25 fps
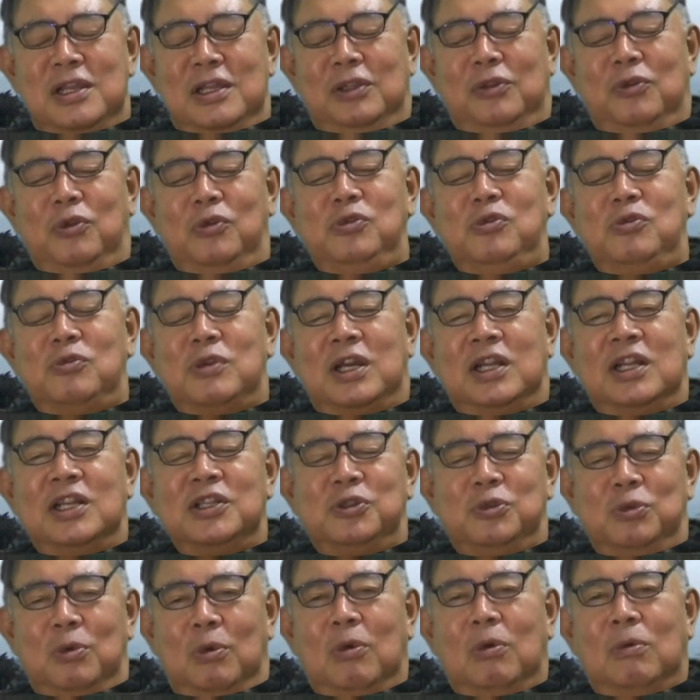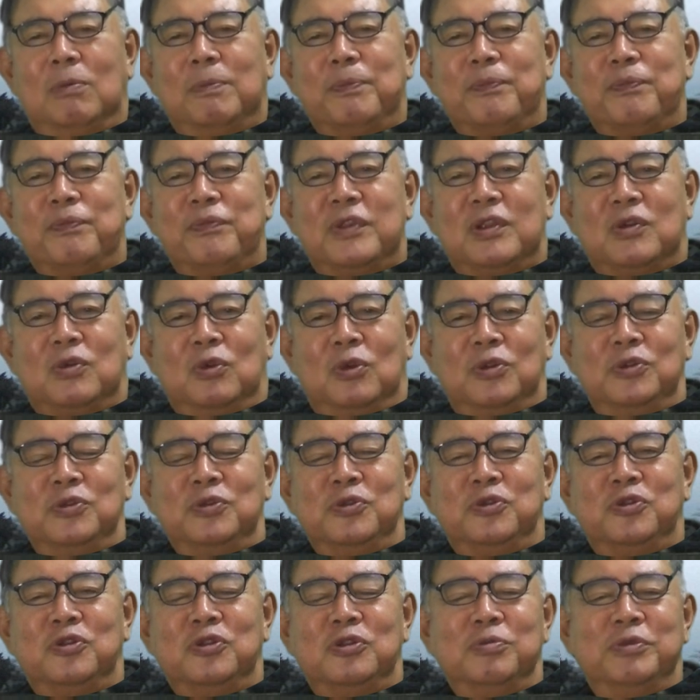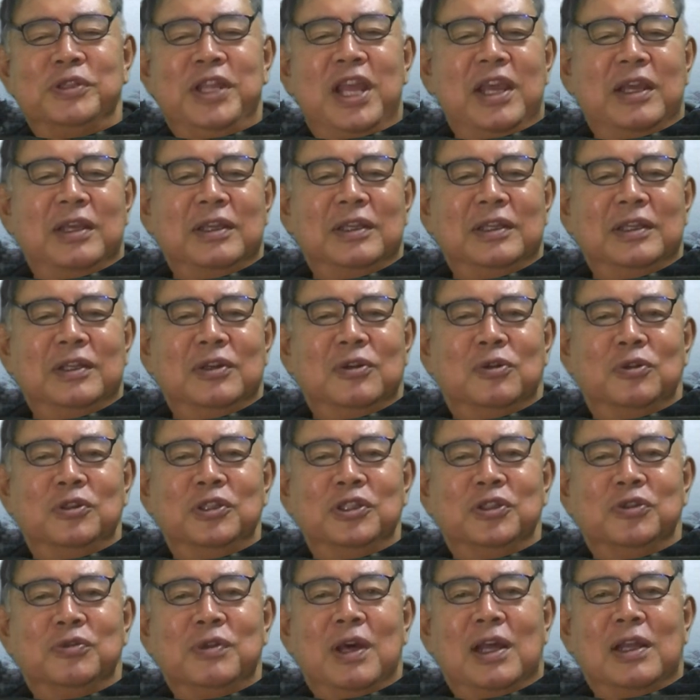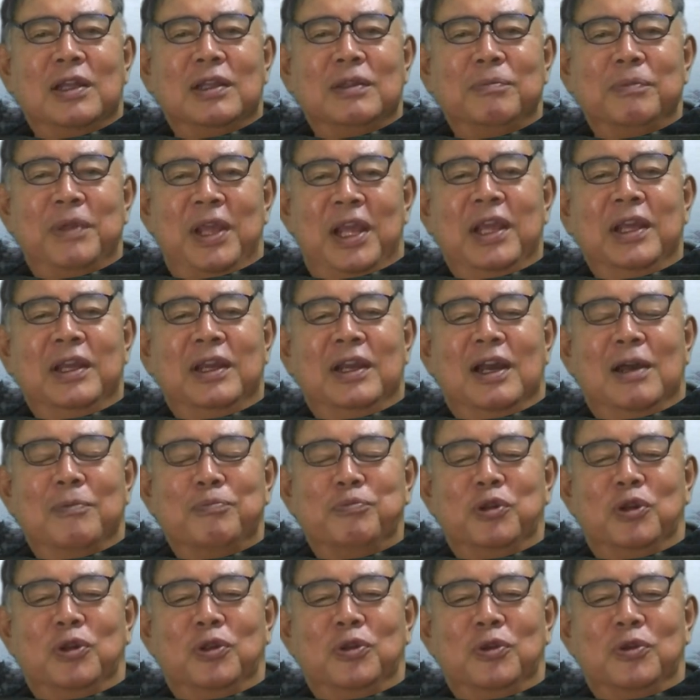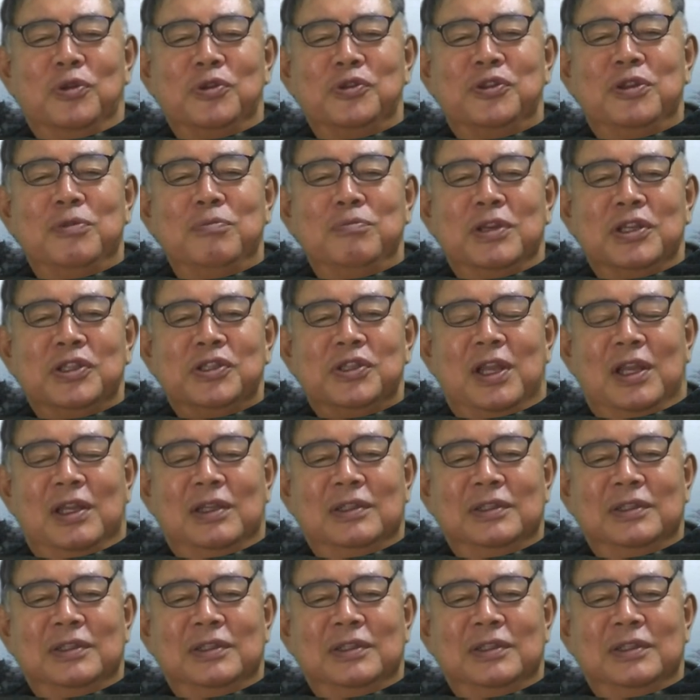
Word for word: という話を、この YouTube で本日はね、アップロードしてみました。